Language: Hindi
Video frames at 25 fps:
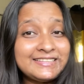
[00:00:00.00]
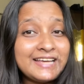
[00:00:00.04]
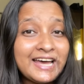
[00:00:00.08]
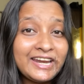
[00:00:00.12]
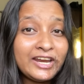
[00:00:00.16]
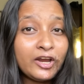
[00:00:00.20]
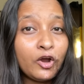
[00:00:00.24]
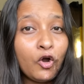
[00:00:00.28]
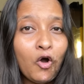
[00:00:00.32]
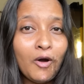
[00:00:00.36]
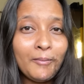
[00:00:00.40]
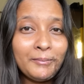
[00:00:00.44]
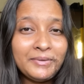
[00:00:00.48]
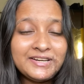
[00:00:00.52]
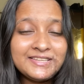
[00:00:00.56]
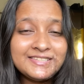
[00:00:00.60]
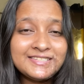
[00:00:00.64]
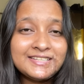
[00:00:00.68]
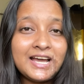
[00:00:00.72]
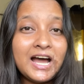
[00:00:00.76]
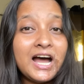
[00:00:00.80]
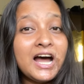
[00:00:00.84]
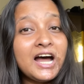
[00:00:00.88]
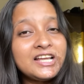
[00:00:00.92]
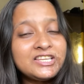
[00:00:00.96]
सारे
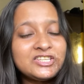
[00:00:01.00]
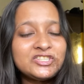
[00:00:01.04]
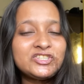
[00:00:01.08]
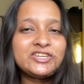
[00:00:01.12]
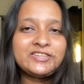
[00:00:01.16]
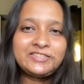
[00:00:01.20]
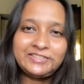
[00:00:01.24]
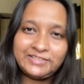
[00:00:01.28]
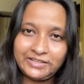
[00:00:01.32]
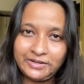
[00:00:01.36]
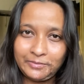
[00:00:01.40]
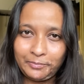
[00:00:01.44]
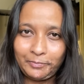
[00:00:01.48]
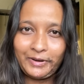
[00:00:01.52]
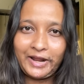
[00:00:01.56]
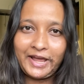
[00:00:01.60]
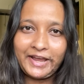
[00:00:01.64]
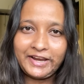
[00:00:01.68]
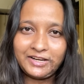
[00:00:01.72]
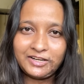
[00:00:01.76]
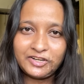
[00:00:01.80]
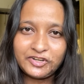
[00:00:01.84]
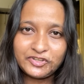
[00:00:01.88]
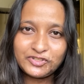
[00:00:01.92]
कमेंट्स का अच्छे से रिप्लाई कर